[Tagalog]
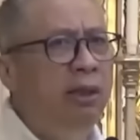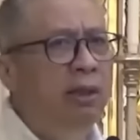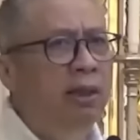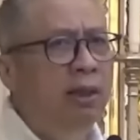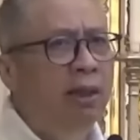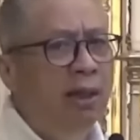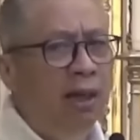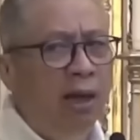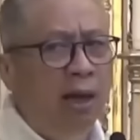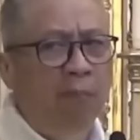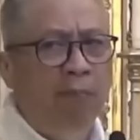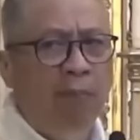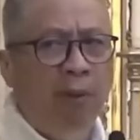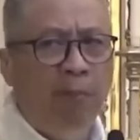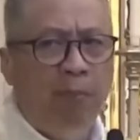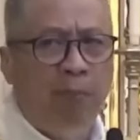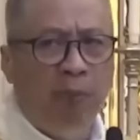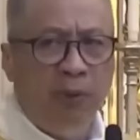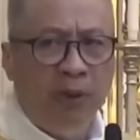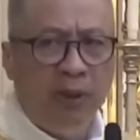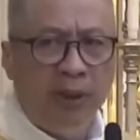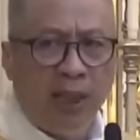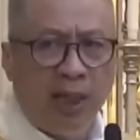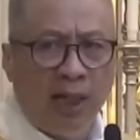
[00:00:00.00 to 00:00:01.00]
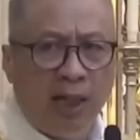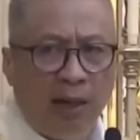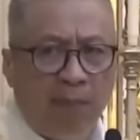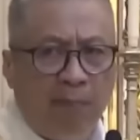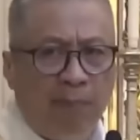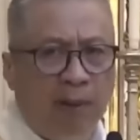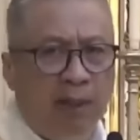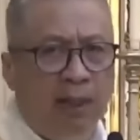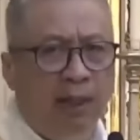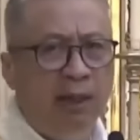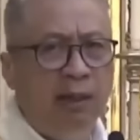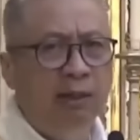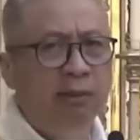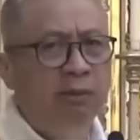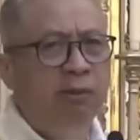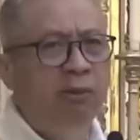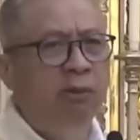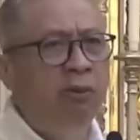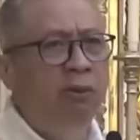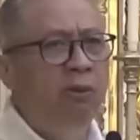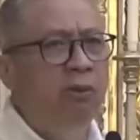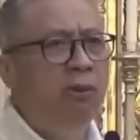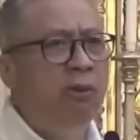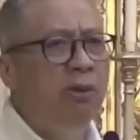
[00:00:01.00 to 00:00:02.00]
papunta ka pa lang
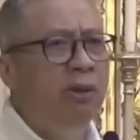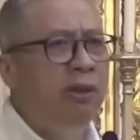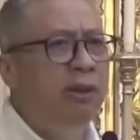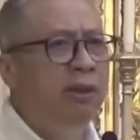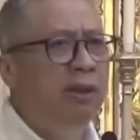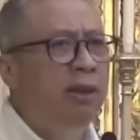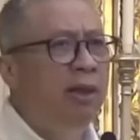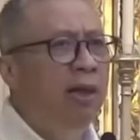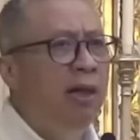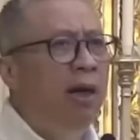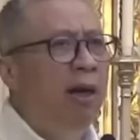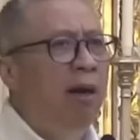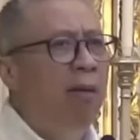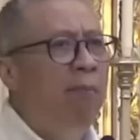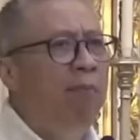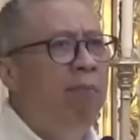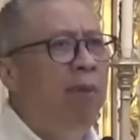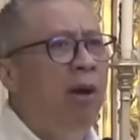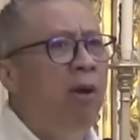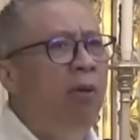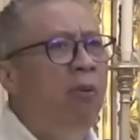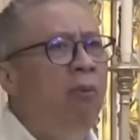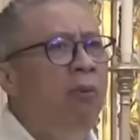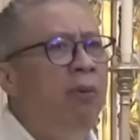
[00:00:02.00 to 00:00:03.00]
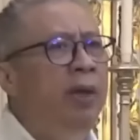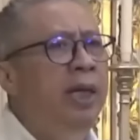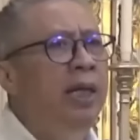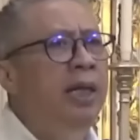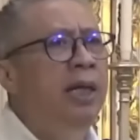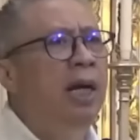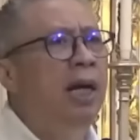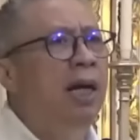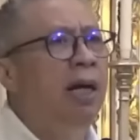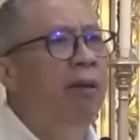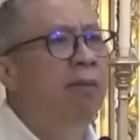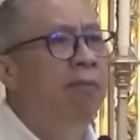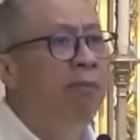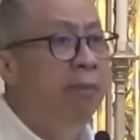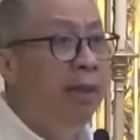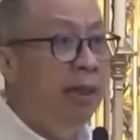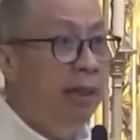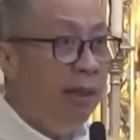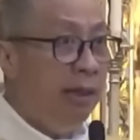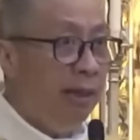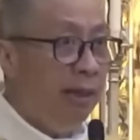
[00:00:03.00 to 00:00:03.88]
doon, pauwi na kami.